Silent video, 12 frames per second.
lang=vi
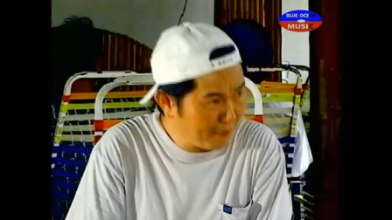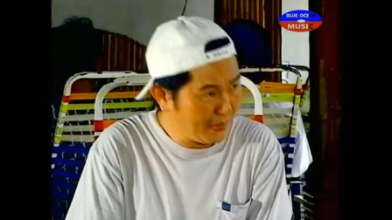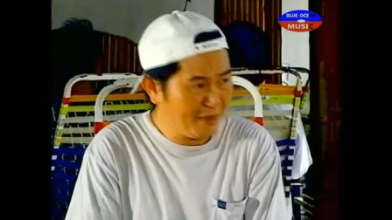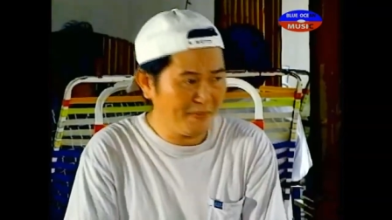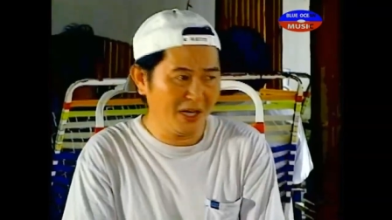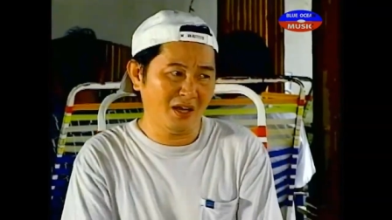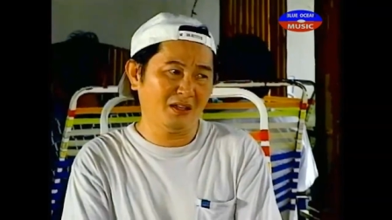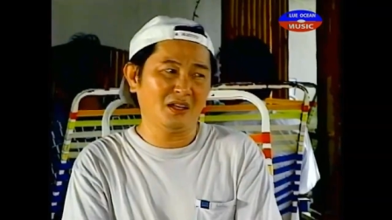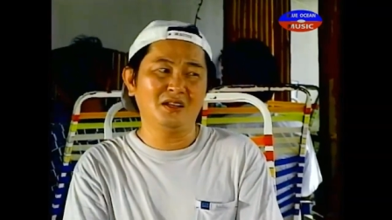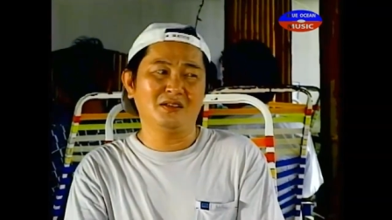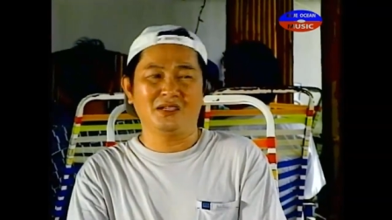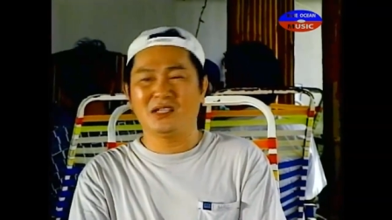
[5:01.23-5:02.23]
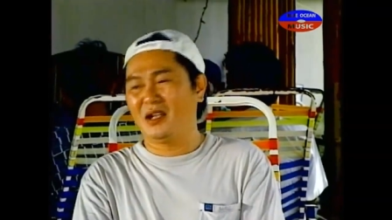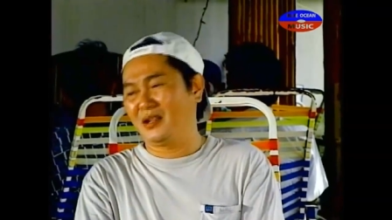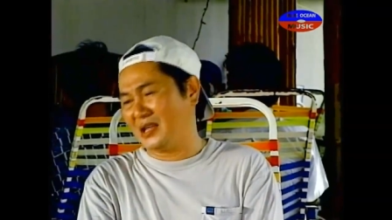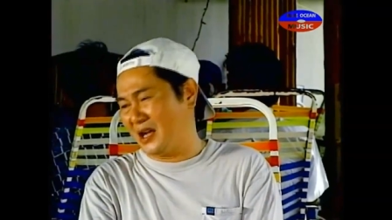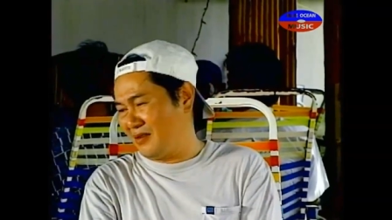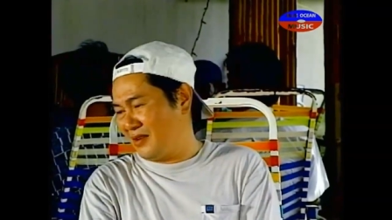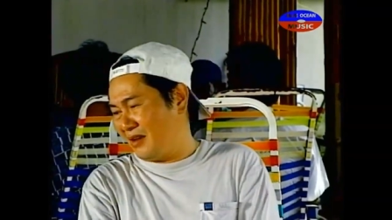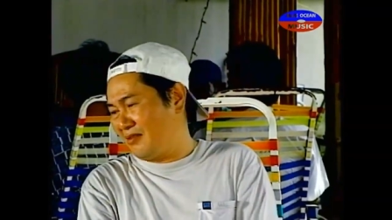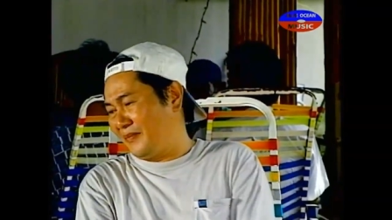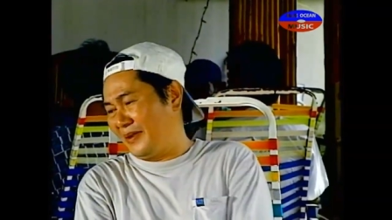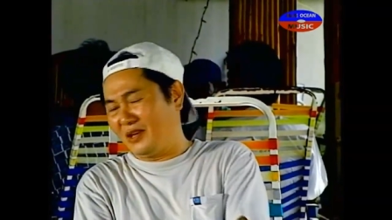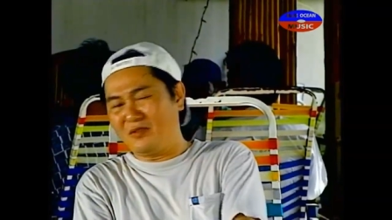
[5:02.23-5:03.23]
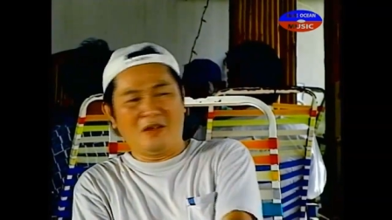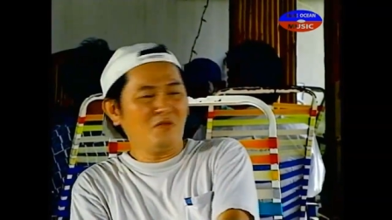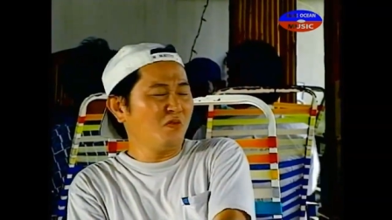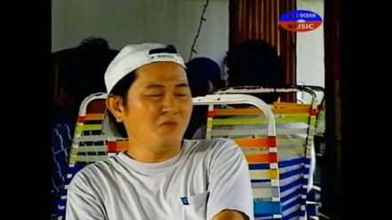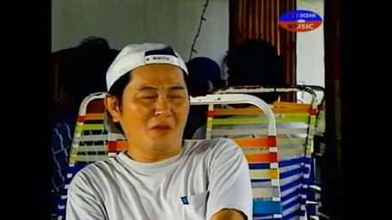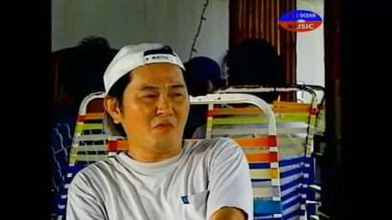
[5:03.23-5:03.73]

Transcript: má mày đặt tên cho mày ba sạo không quan chút nào.